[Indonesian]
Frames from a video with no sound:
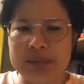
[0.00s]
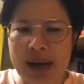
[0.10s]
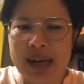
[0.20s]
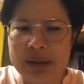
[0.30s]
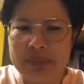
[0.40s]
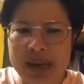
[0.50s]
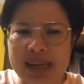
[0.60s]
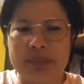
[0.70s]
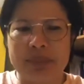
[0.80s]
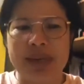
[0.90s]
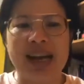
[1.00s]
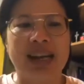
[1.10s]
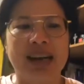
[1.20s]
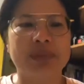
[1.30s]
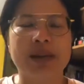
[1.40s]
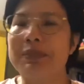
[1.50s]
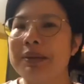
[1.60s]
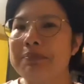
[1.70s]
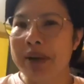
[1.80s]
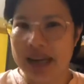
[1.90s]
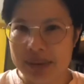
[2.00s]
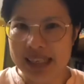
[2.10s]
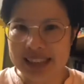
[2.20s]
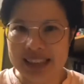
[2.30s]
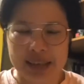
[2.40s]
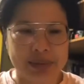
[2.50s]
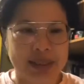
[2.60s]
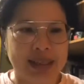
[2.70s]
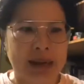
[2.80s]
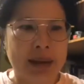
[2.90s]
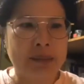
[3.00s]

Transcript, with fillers: bagaimana menangkap, tapi bagaimana sikap kita.